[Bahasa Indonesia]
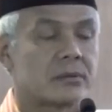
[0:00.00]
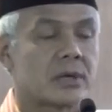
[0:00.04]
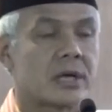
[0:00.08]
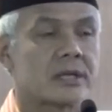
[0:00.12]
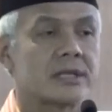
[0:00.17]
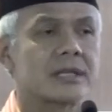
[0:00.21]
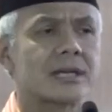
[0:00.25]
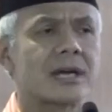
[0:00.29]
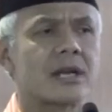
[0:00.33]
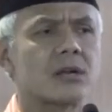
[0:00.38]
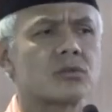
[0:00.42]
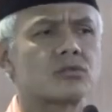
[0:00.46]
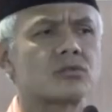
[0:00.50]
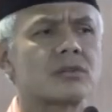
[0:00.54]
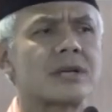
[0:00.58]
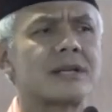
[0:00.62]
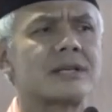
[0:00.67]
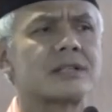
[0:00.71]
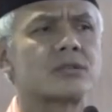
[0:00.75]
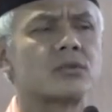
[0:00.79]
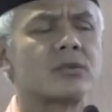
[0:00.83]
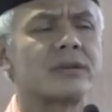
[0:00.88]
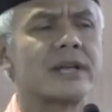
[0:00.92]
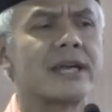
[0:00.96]
Nanti kalau sudah
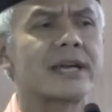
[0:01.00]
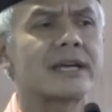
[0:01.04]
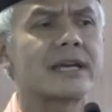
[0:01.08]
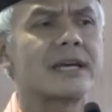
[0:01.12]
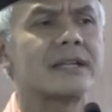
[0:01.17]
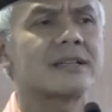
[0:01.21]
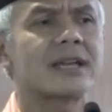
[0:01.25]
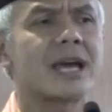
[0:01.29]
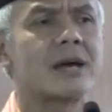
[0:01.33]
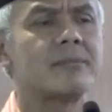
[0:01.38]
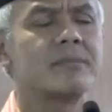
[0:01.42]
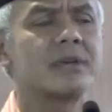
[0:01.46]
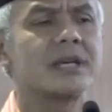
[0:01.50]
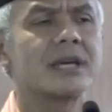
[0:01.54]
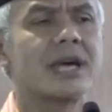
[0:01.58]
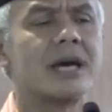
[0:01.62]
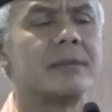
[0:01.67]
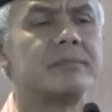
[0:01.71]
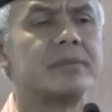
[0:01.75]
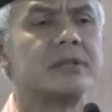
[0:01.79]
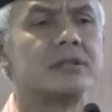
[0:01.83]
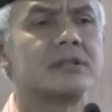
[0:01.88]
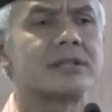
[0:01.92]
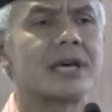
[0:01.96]
ditunaikan kami
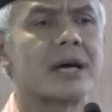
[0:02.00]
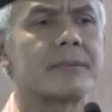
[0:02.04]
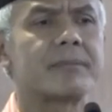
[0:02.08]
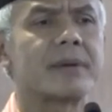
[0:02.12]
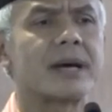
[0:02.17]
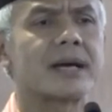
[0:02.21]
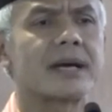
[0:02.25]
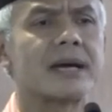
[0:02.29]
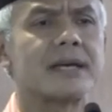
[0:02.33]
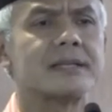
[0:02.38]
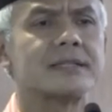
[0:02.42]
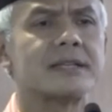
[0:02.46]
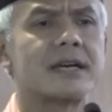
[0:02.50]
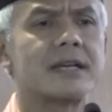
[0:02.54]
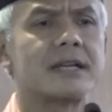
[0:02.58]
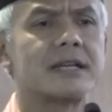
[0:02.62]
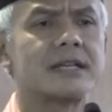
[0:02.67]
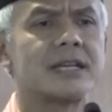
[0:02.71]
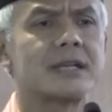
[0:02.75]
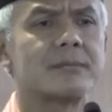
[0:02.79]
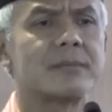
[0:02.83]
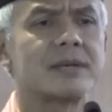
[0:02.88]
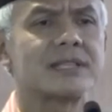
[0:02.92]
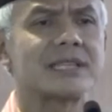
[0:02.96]
nggak bisa Pak Ganjar
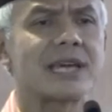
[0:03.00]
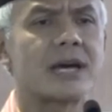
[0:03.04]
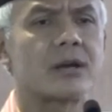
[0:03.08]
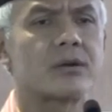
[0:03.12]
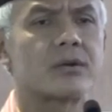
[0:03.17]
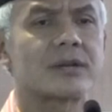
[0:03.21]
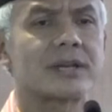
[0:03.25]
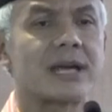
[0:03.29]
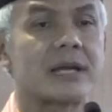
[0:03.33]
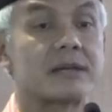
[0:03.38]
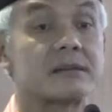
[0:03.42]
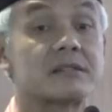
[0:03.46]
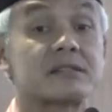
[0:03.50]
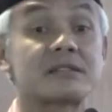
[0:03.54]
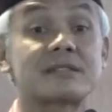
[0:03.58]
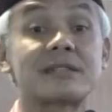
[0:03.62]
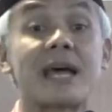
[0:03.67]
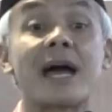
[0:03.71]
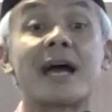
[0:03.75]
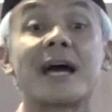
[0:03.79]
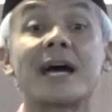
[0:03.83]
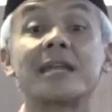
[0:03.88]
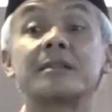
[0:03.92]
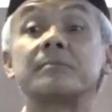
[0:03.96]
ingin menyalurkan,
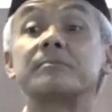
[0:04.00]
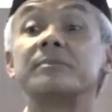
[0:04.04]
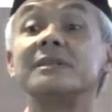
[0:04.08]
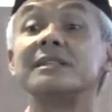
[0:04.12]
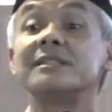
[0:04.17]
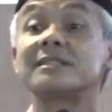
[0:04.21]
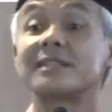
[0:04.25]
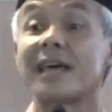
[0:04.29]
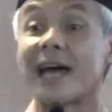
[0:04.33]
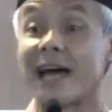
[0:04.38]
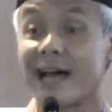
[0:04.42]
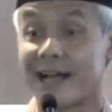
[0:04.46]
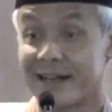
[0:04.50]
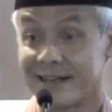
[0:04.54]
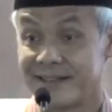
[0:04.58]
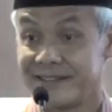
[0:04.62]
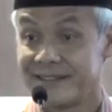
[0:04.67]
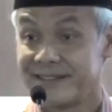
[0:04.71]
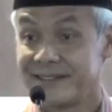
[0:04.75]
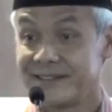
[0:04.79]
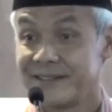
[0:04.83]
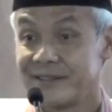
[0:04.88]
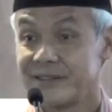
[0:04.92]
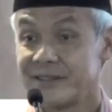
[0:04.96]
sangat bisa.
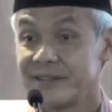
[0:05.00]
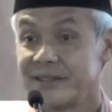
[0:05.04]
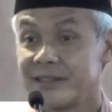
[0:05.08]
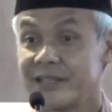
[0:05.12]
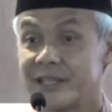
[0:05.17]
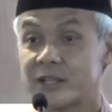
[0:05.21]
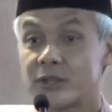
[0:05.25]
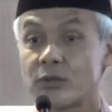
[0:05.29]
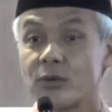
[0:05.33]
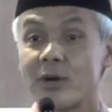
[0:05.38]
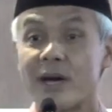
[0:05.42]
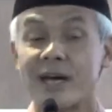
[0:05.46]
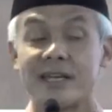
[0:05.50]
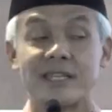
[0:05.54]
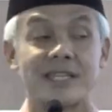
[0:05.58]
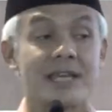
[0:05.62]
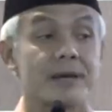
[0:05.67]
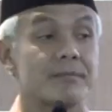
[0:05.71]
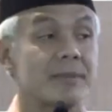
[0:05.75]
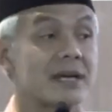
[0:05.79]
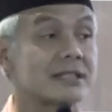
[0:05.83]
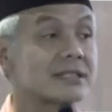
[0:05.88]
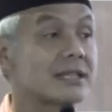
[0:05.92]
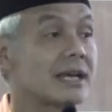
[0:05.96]
Itu
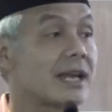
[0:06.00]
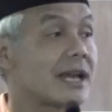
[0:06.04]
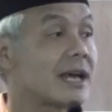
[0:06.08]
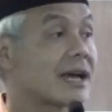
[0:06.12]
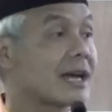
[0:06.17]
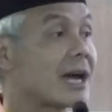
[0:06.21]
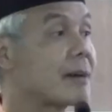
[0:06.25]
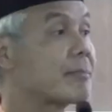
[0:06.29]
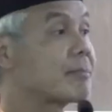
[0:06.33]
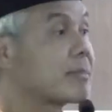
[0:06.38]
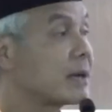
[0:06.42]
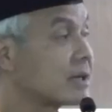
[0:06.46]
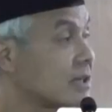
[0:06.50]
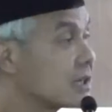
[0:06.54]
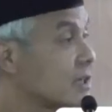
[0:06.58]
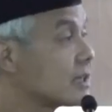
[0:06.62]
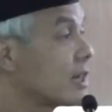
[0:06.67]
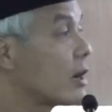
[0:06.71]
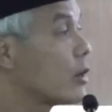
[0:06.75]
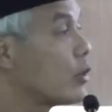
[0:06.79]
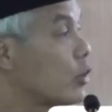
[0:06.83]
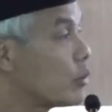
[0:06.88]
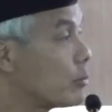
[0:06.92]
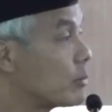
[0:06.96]
hanya masalah kapan
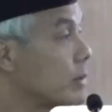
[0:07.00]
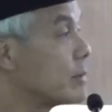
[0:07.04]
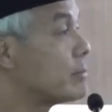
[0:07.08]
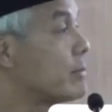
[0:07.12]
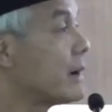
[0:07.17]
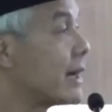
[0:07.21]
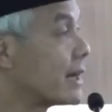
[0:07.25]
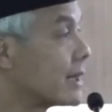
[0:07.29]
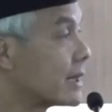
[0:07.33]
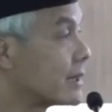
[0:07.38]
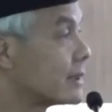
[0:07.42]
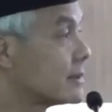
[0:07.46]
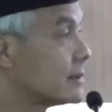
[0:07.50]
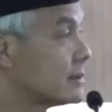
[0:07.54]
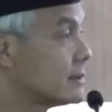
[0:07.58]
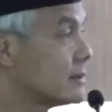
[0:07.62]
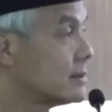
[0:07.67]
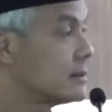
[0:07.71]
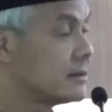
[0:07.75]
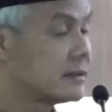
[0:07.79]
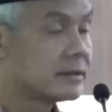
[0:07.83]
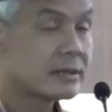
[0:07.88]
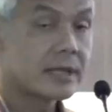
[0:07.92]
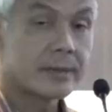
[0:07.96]
kita ngopi bareng.
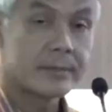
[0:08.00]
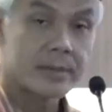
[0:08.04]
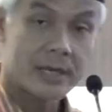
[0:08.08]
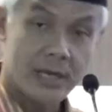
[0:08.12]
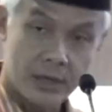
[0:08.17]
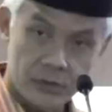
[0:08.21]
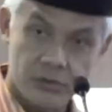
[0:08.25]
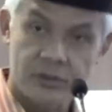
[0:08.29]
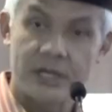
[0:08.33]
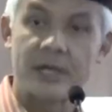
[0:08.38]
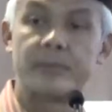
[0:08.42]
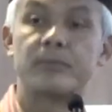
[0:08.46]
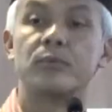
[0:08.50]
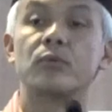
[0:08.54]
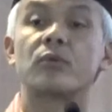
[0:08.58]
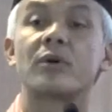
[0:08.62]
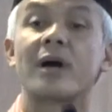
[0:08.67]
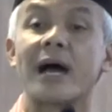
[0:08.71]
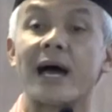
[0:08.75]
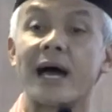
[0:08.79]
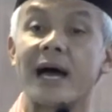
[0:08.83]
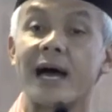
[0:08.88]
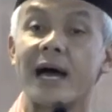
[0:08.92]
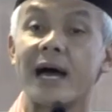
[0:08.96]
Tapi kalau sudah
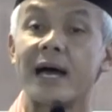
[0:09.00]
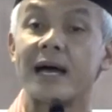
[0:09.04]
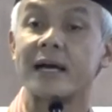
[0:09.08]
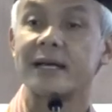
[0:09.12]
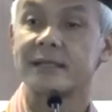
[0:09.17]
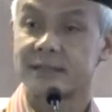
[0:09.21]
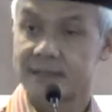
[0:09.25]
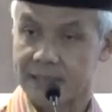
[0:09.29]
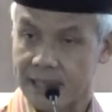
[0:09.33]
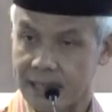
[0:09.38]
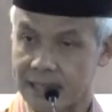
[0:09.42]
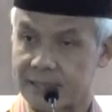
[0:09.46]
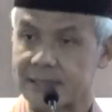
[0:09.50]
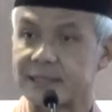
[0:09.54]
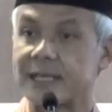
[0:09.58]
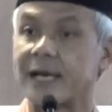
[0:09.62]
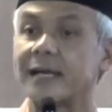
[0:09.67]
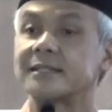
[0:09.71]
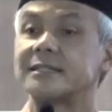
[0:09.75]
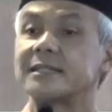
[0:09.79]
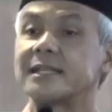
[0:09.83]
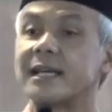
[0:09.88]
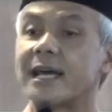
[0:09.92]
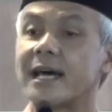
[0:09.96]
buka, jangan
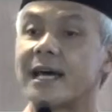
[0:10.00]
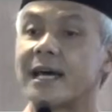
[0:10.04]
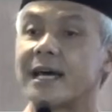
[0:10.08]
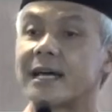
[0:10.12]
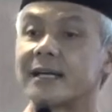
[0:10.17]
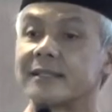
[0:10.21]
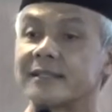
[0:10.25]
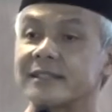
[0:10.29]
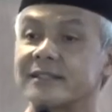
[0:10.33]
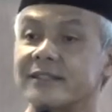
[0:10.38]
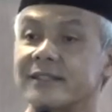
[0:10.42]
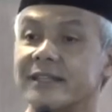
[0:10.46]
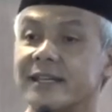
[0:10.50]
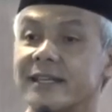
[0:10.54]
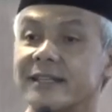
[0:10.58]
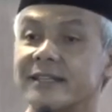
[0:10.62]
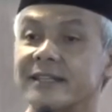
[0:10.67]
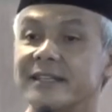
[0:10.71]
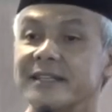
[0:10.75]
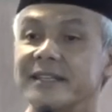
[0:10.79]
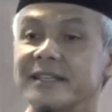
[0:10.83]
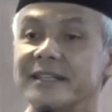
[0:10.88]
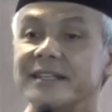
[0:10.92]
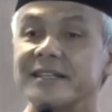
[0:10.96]
siang-siang gitu ya.
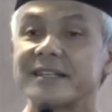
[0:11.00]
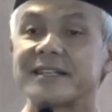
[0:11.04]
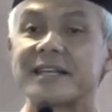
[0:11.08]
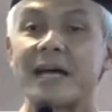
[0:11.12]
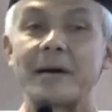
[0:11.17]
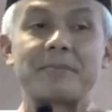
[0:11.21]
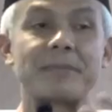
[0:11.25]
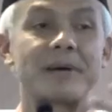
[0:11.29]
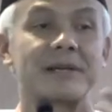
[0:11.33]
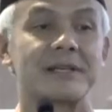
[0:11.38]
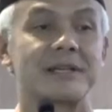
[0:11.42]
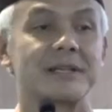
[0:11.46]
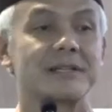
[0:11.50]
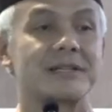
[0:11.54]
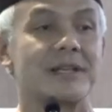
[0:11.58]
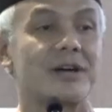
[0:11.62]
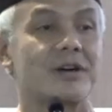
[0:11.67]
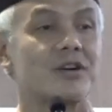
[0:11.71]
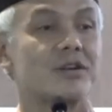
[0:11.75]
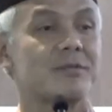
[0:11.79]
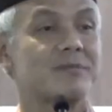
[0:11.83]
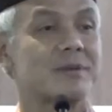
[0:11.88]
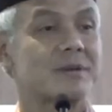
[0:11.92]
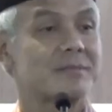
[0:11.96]
Kapan
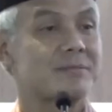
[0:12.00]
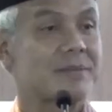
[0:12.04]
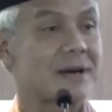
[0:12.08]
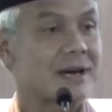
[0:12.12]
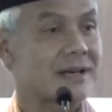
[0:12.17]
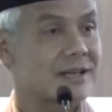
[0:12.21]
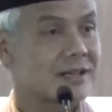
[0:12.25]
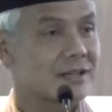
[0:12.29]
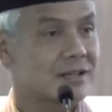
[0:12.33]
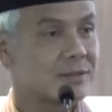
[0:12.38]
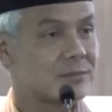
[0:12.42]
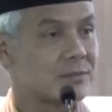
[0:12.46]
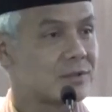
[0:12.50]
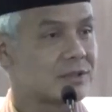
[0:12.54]
kita ngopi bareng